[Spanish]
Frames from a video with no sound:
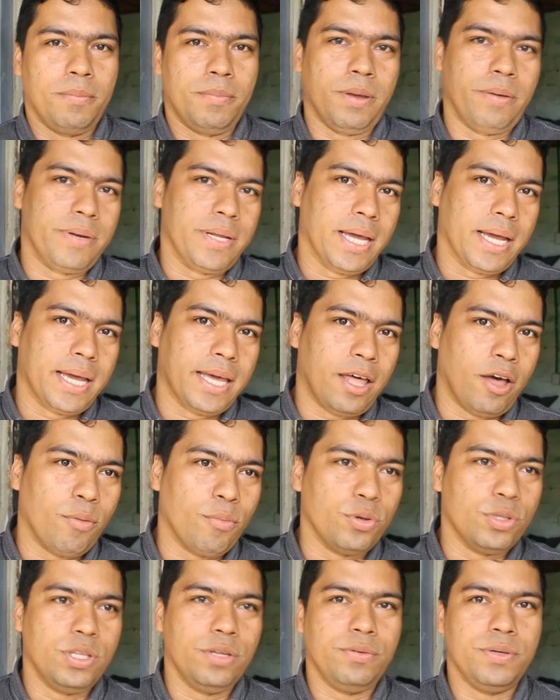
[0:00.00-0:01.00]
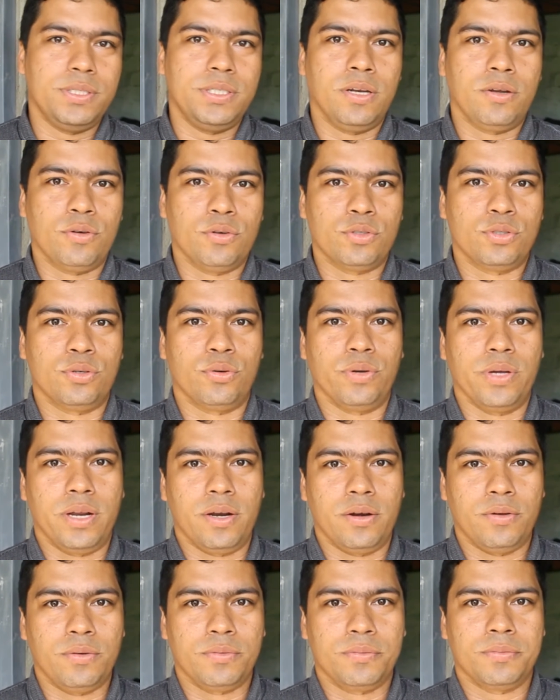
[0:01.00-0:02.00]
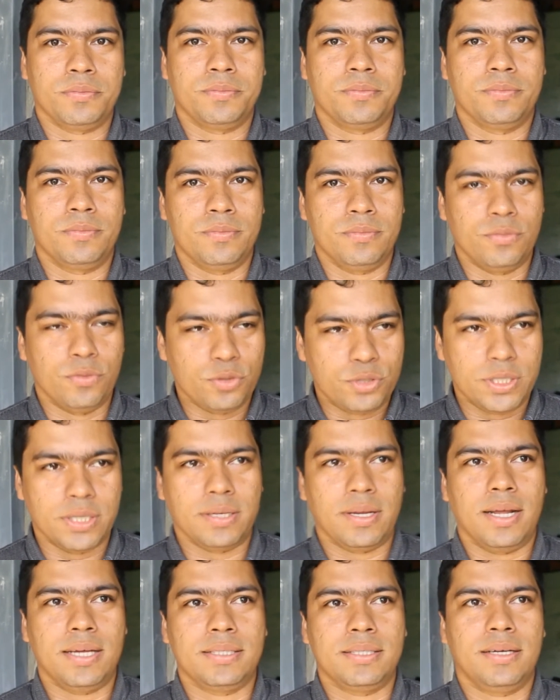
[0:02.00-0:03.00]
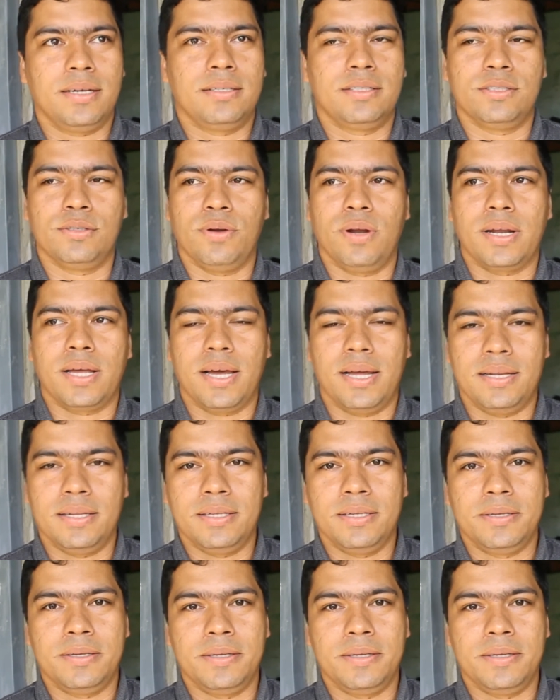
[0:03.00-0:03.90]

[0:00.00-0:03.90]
me habría quedado muy difícil construir. Muchas gracias señor alcalde.